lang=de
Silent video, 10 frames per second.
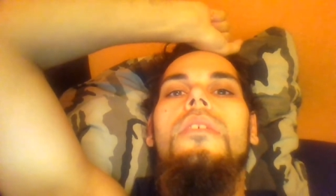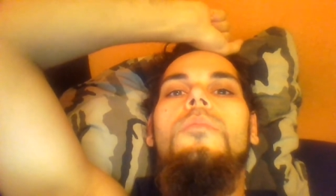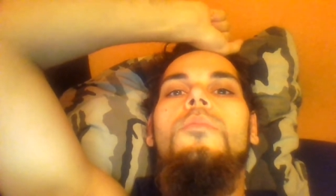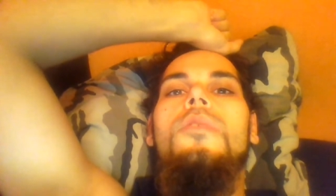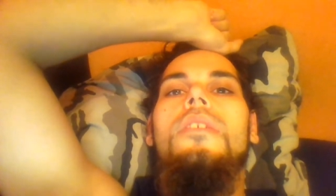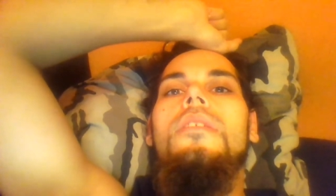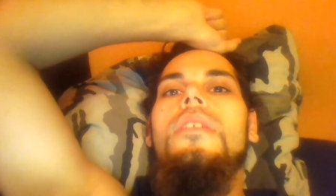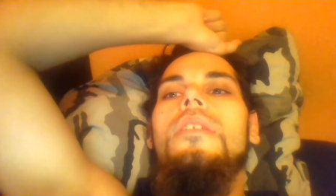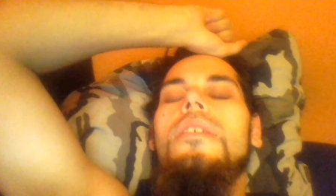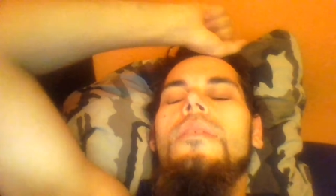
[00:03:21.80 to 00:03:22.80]
Das dürfte
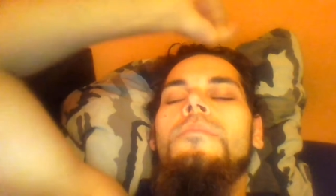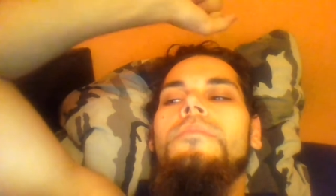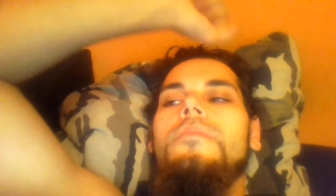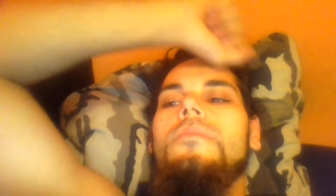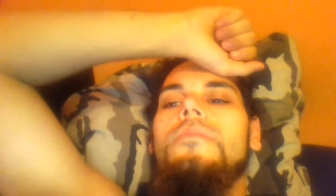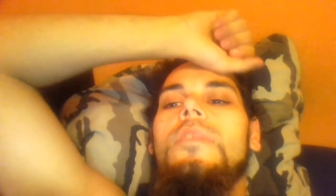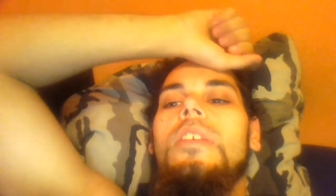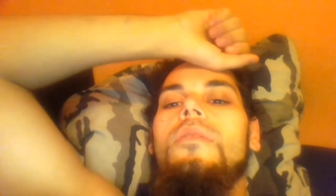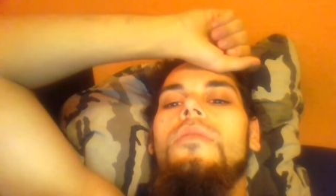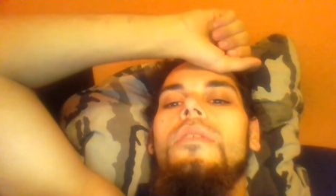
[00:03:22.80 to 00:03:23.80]
ja dann kein Problem sein. Muss
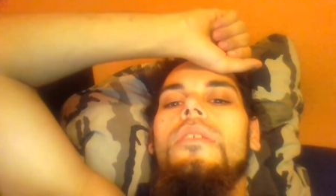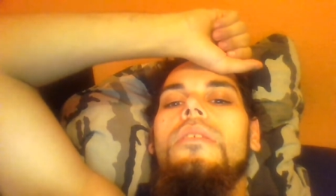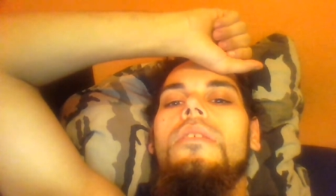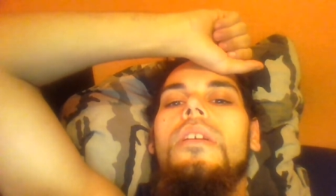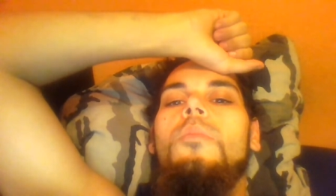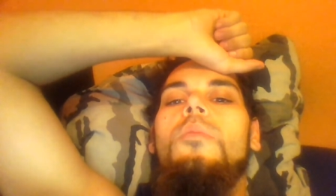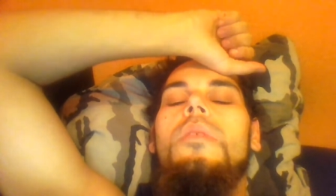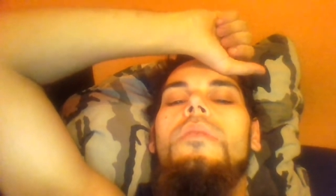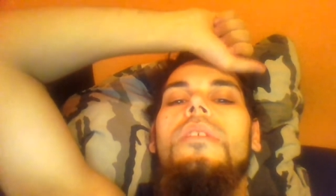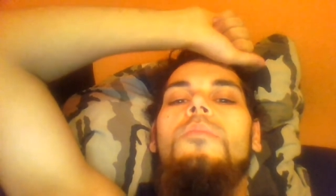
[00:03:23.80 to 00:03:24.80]
ich mal gucken, wie es mit dem Stuhlgang
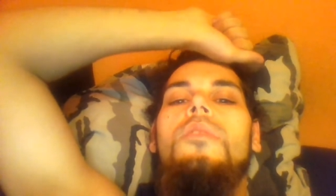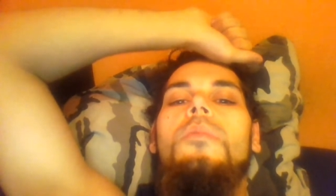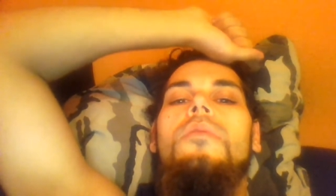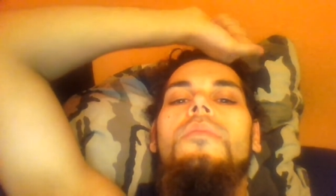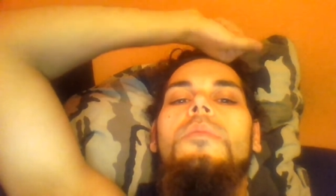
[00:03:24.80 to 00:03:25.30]
dann aussieht.